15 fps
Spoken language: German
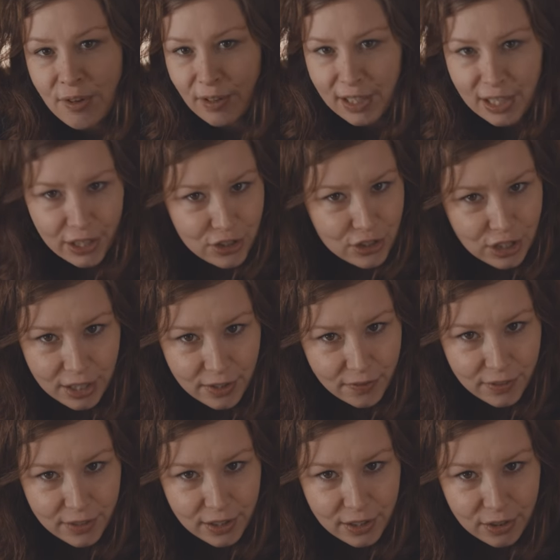
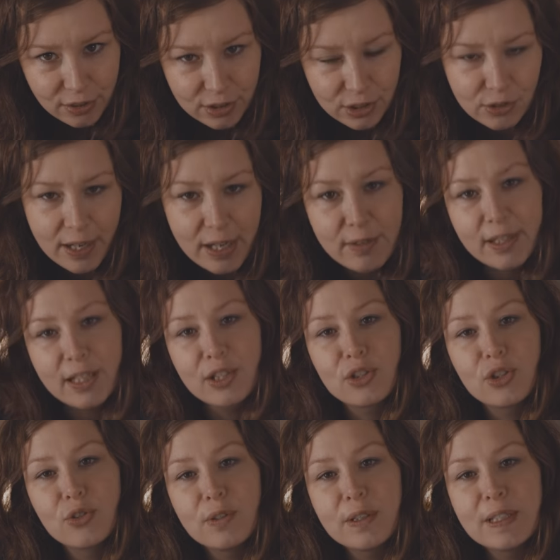Wanderstiefel und
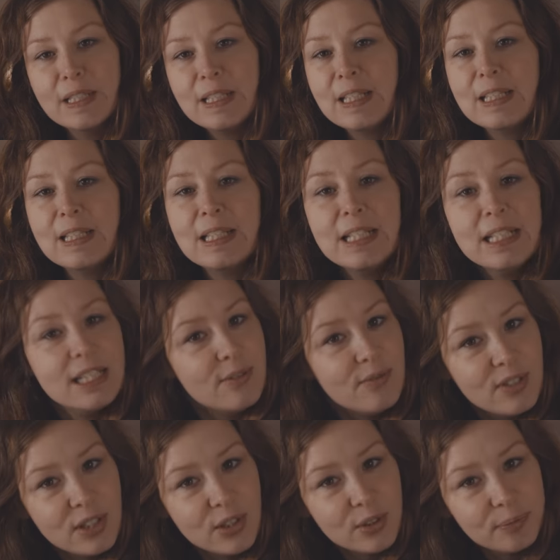Trailrunning-Schuhe sind, das seht ihr in
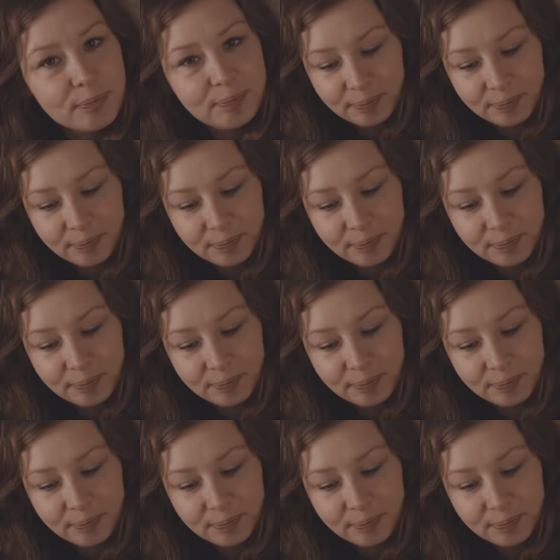diesem Video.